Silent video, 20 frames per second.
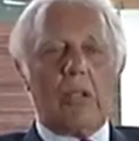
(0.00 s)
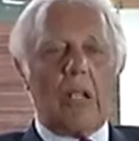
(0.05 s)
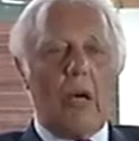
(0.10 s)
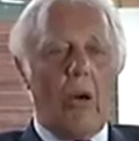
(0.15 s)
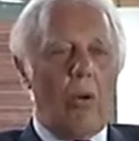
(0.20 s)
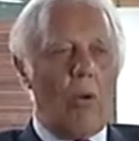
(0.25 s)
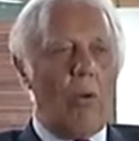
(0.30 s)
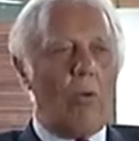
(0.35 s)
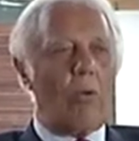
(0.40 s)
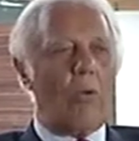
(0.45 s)

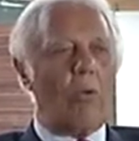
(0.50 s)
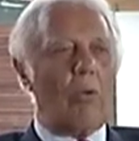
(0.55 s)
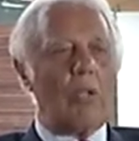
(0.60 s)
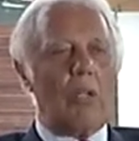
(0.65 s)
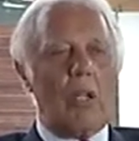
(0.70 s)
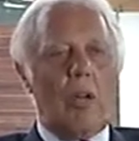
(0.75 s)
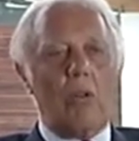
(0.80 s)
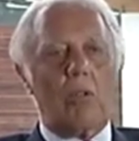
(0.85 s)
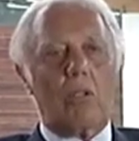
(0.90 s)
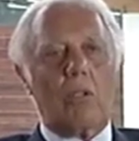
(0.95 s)
Tag und
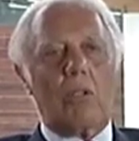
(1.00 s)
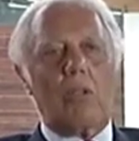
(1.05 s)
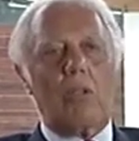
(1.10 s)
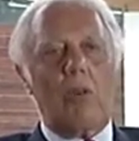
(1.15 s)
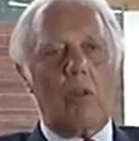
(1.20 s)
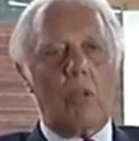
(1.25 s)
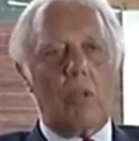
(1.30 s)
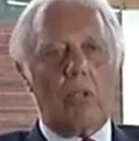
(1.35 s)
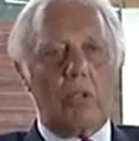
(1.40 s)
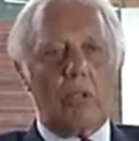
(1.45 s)
Nacht
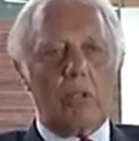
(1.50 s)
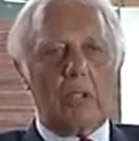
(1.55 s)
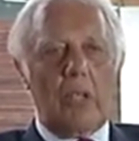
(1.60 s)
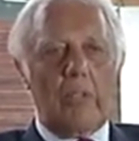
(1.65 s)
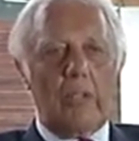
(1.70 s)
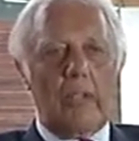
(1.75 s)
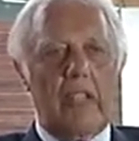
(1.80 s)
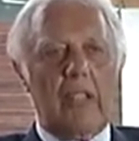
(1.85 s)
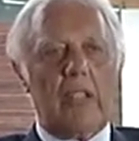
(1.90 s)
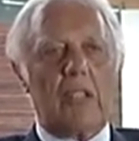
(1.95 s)
war ich
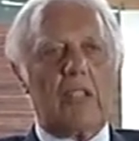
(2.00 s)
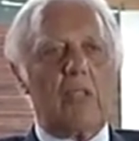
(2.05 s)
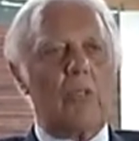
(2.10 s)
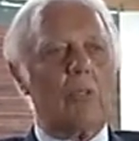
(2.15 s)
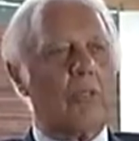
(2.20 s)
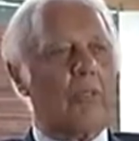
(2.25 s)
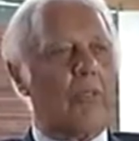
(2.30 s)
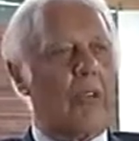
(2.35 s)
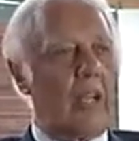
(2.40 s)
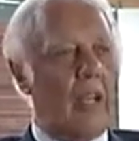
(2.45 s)
unterwegs
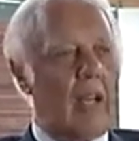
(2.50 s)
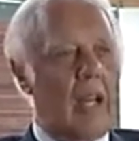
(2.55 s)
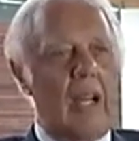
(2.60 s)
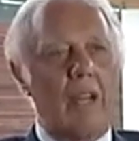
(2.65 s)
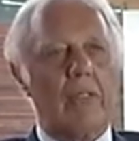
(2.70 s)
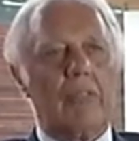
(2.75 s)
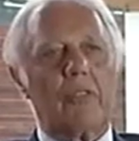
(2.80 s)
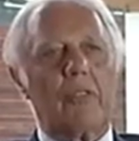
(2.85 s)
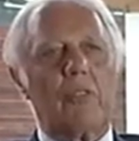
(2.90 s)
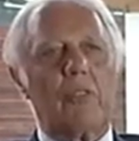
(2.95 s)
und
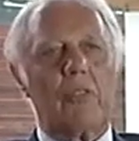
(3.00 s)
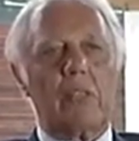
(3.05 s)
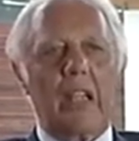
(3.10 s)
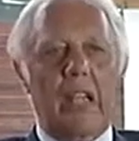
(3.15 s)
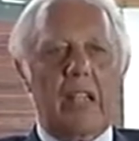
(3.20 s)
verkauft und